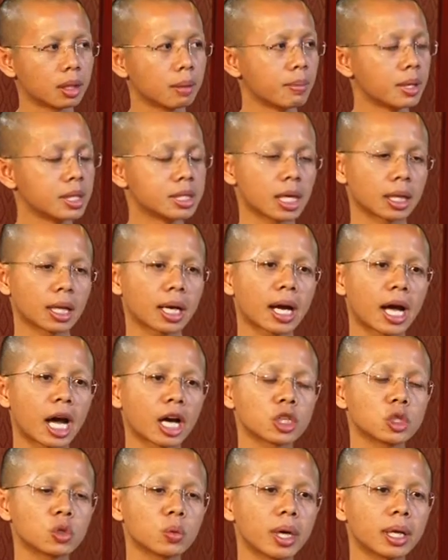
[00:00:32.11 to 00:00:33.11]
มีเสียงระฆัง
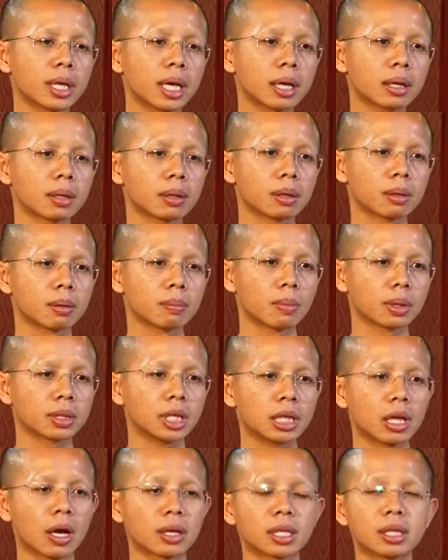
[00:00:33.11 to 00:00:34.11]
ช่วยนะบางที
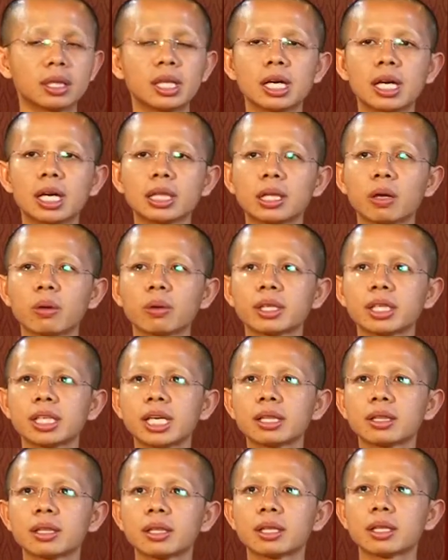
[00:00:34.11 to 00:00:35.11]
เราอาจจะเดินแล้ว
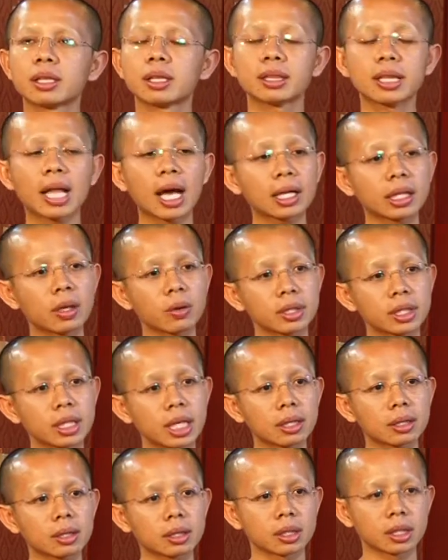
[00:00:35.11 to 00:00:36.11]
คิดนั่งแล้วคิ
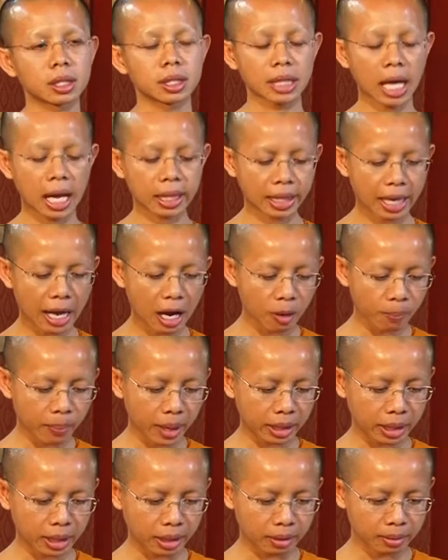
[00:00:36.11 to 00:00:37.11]
ดทานข้าวไป
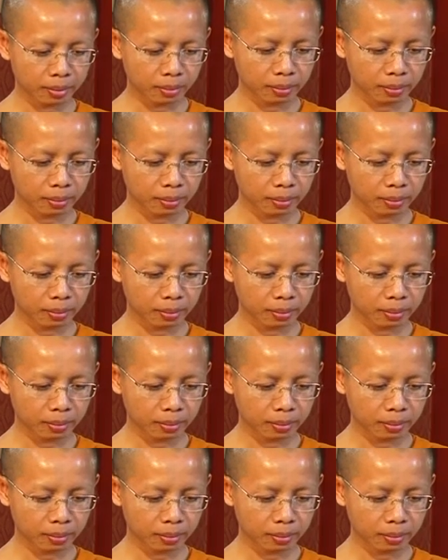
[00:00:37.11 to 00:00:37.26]
นี่